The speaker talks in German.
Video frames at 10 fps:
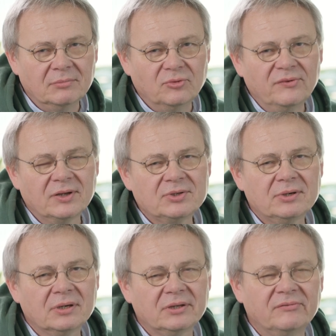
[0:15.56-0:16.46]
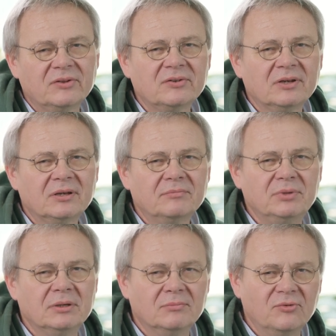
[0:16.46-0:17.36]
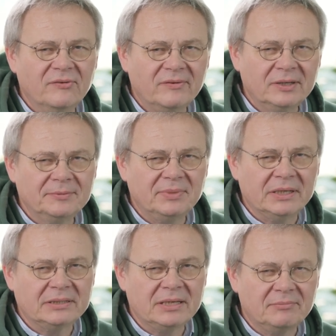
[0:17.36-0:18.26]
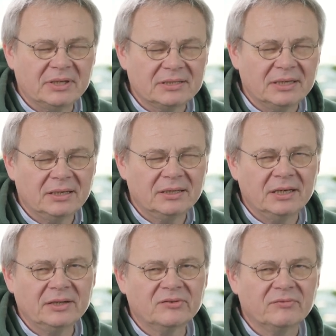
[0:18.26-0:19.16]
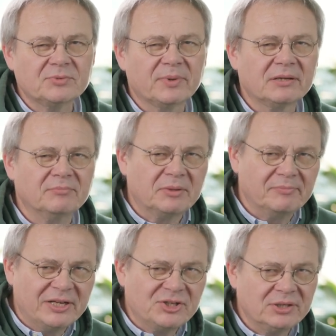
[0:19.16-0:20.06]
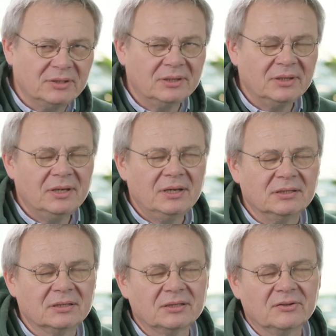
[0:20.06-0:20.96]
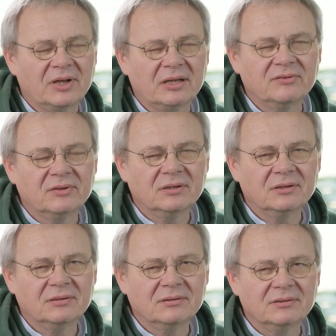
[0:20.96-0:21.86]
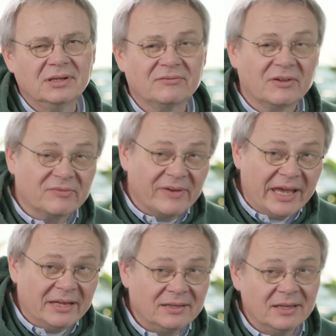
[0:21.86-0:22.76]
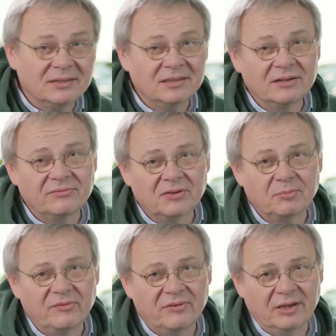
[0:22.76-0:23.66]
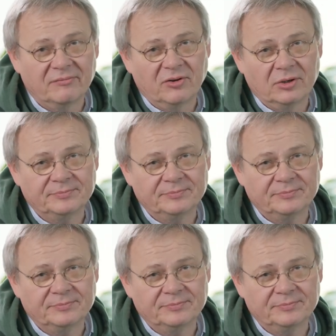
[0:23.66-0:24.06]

Mover Talk. Ihr wisst ja, Beer Mover bei Daimler Truck heißt, wir sprechen mit Menschen, die interessant sind, die etwas verändern, die etwas bewegen wollen.